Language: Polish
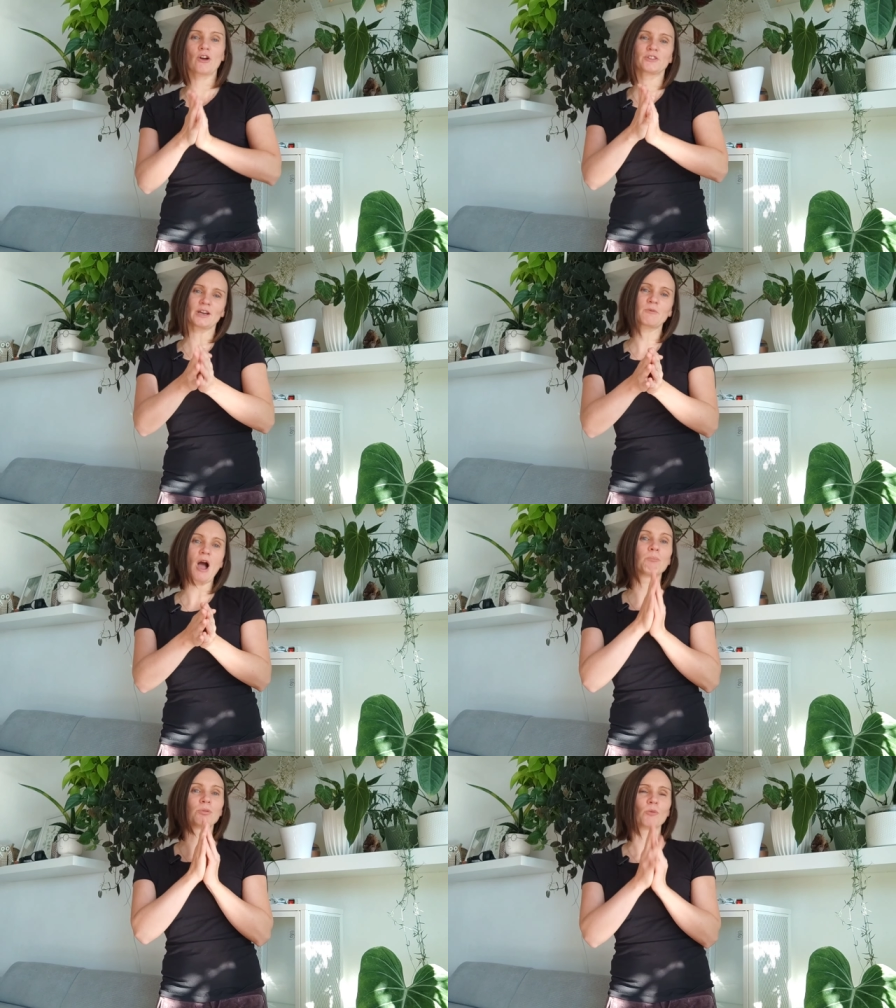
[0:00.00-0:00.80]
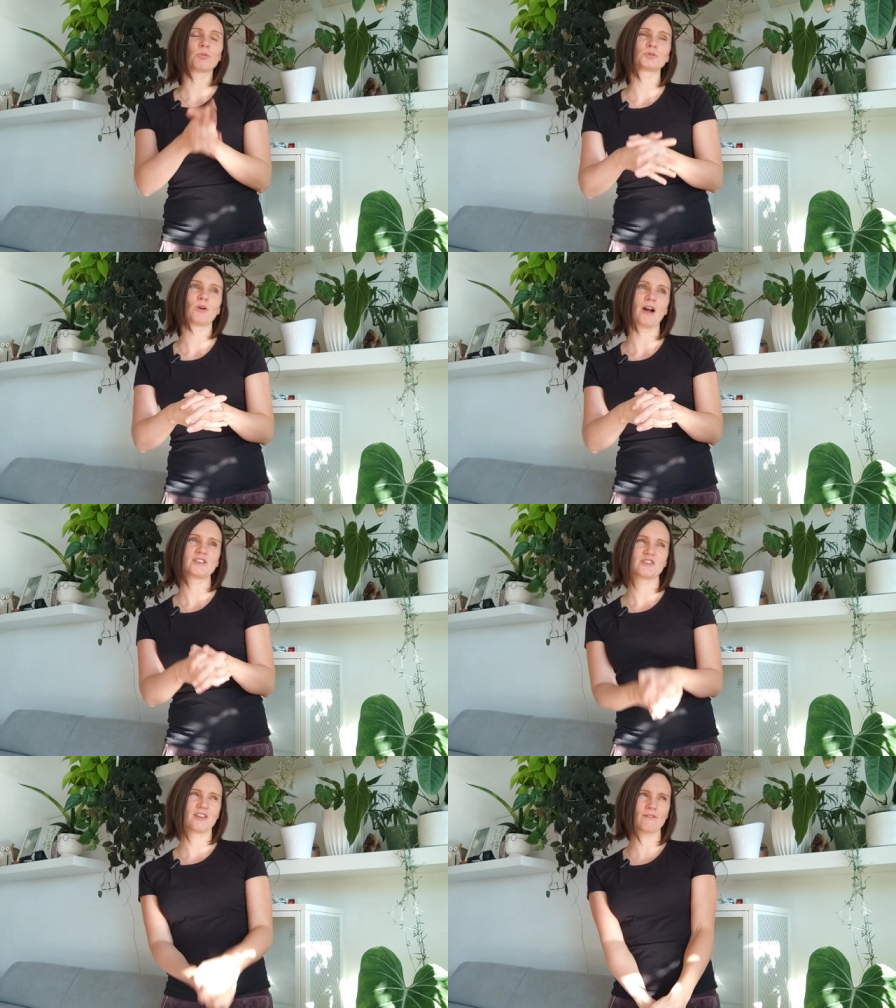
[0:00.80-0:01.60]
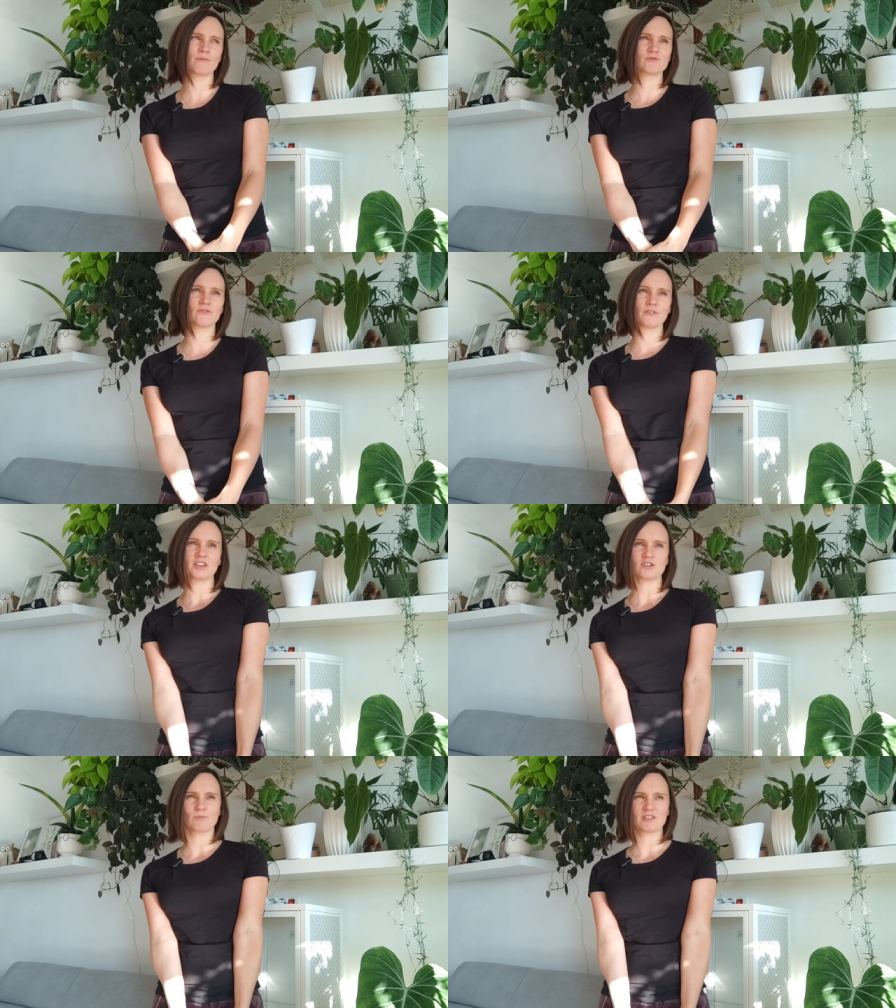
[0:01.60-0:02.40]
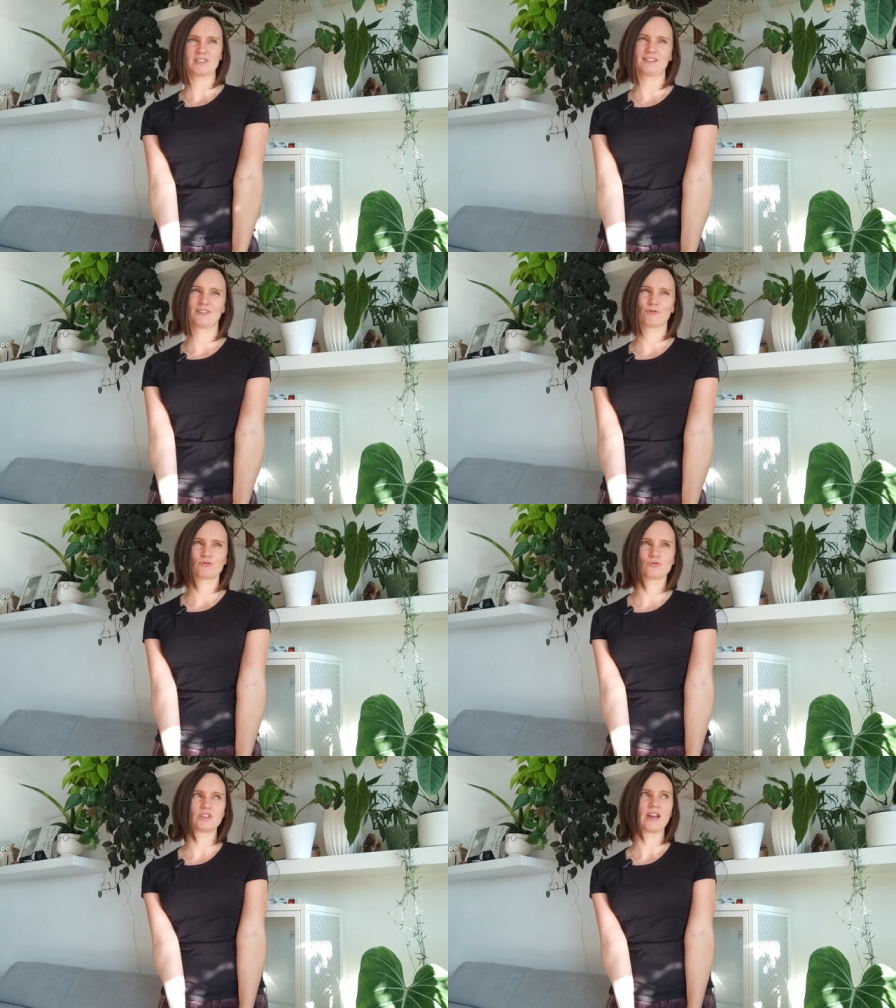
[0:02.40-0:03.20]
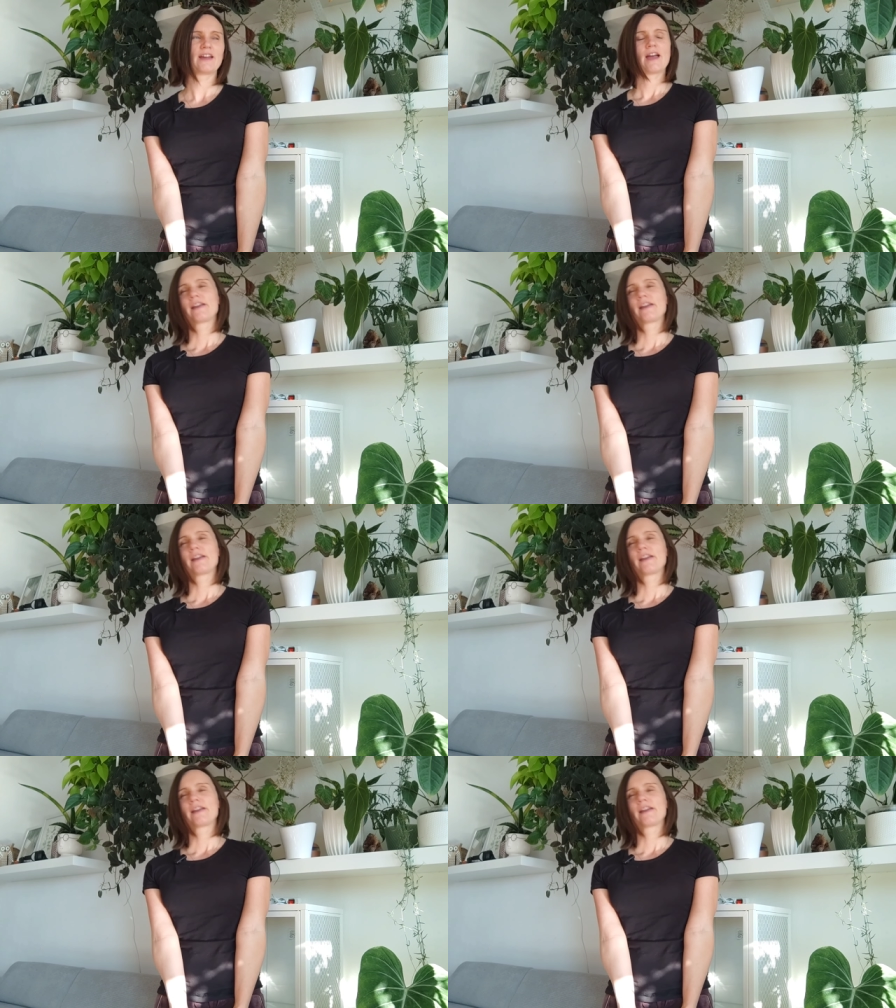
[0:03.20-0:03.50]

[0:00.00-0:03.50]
A tak a propos, słuchajcie, nie wiem, czy wy też macie takie odczucie.